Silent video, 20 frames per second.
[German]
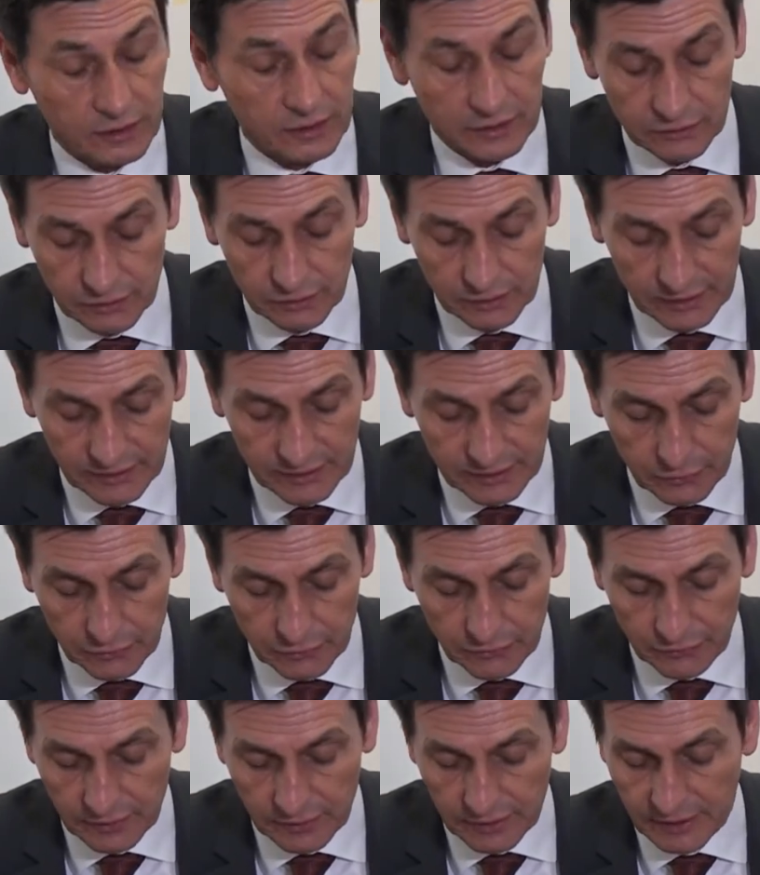natürlich der
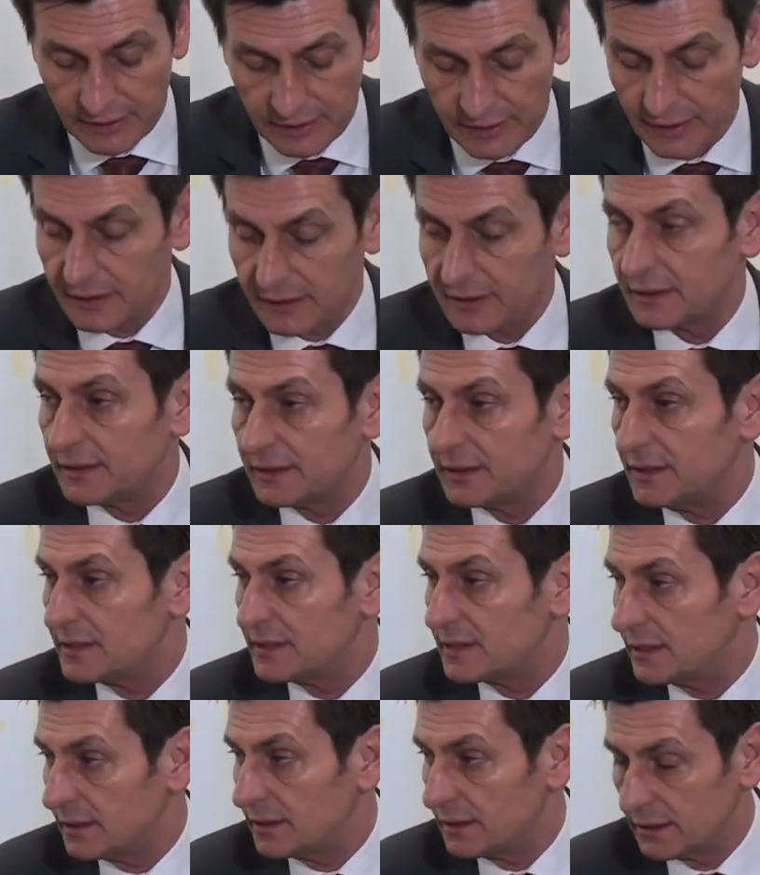Öffentlichkeit
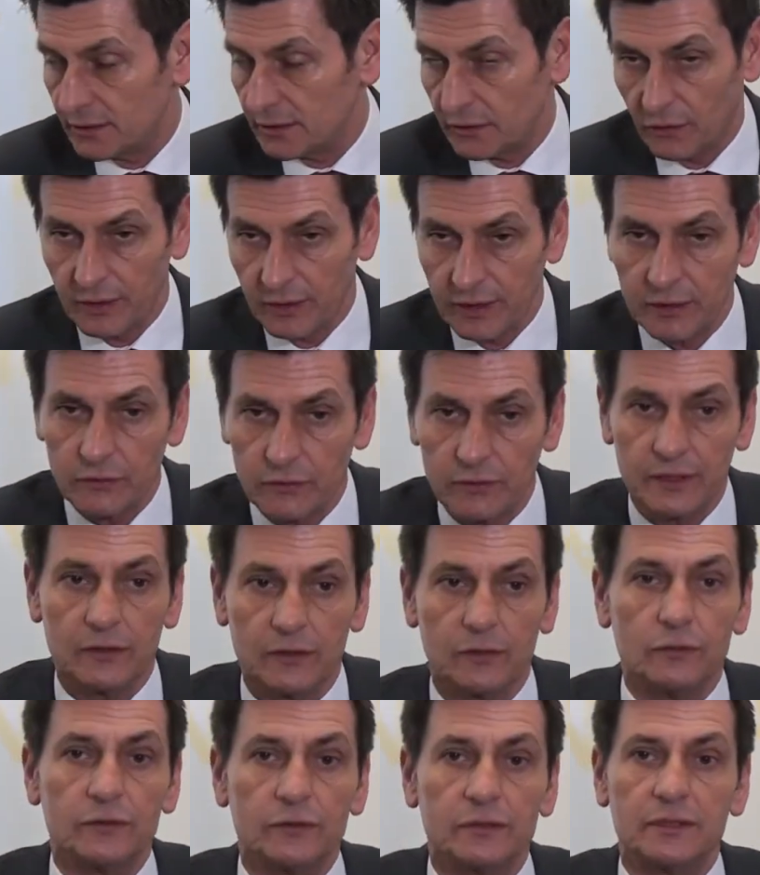diese Neuerungen
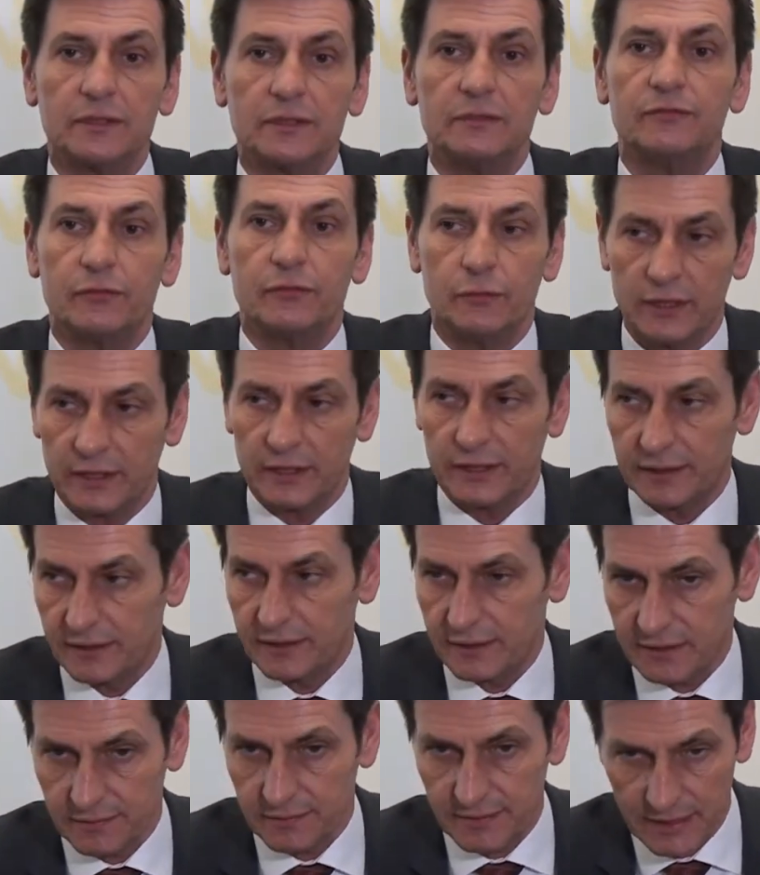und die
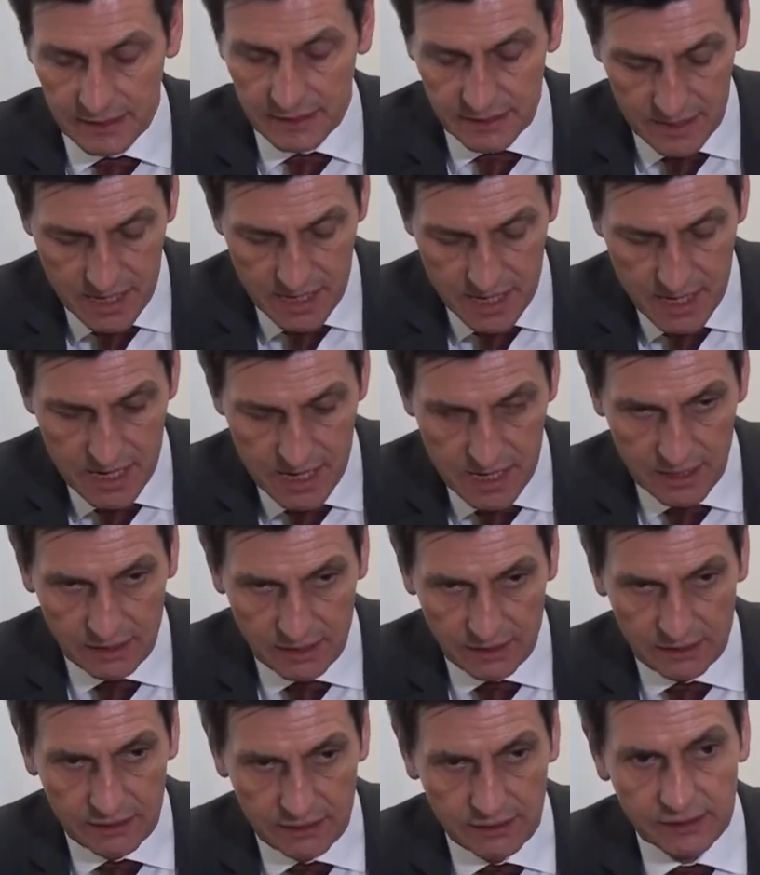Vorgehensweise,
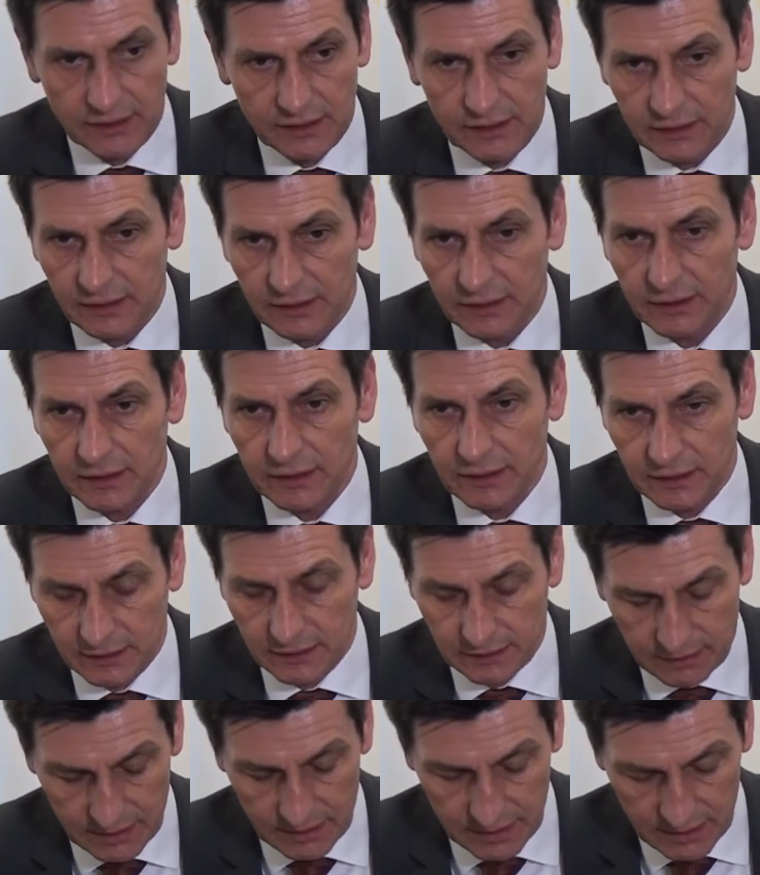die dann
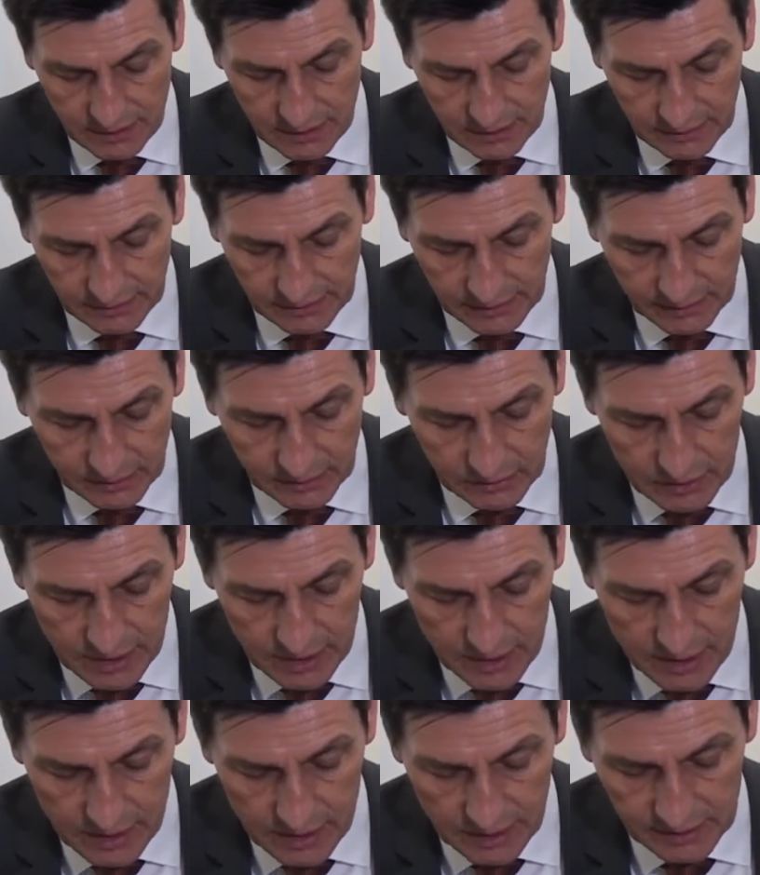der Herr Direktor
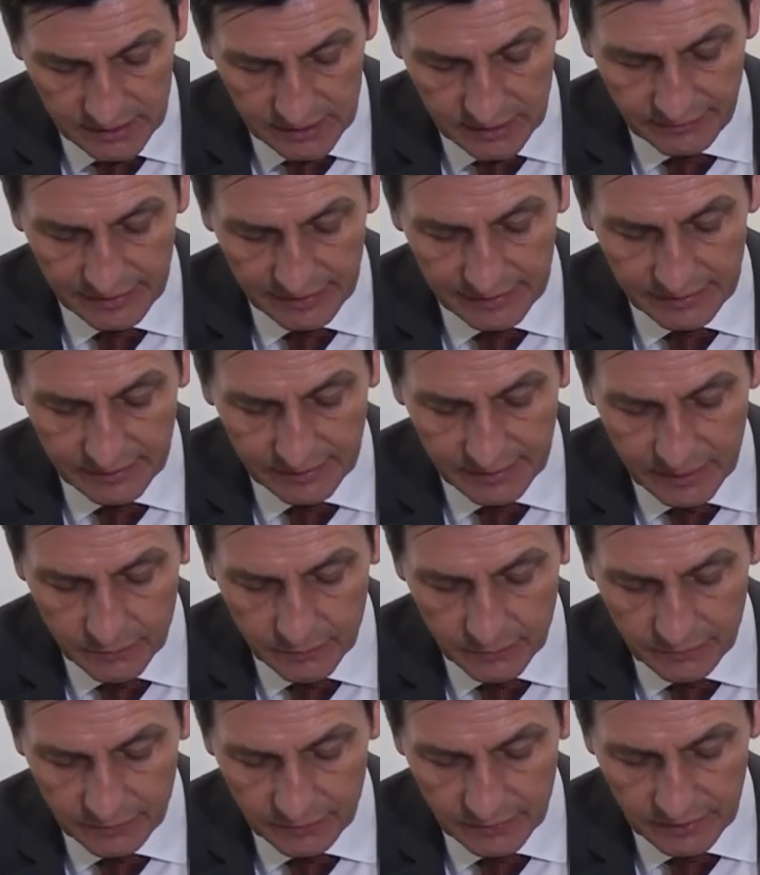an Sie
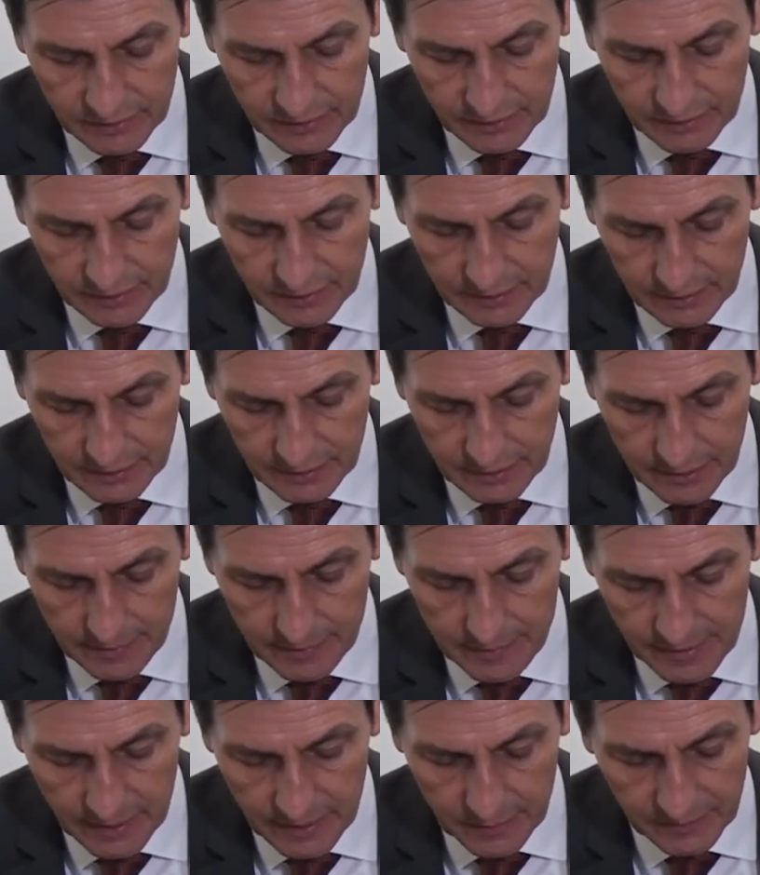weitergeben wird,
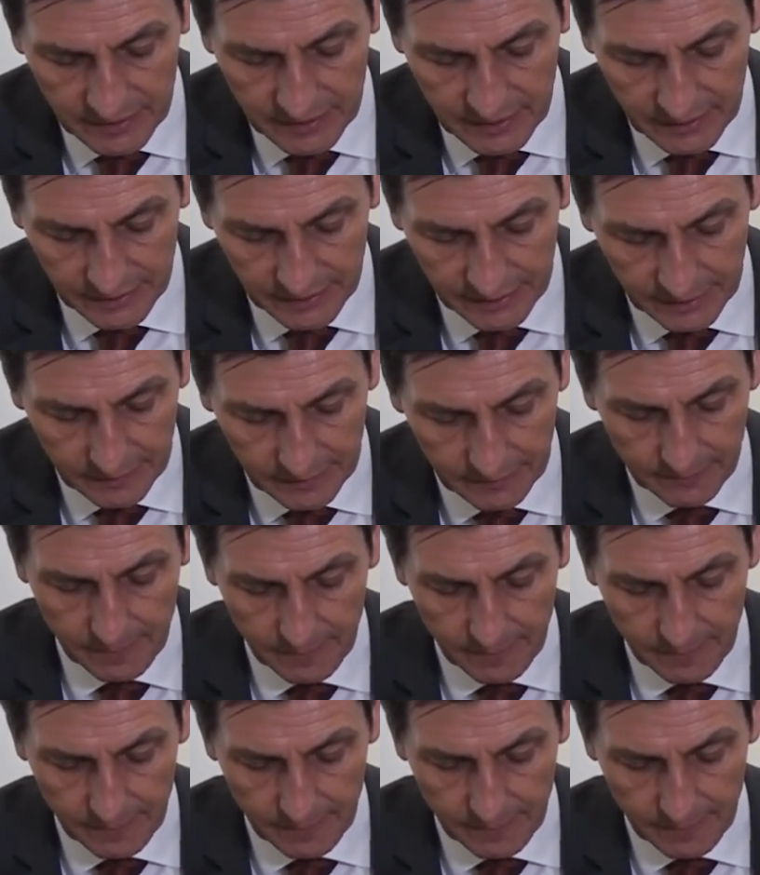äh, eben darlegen.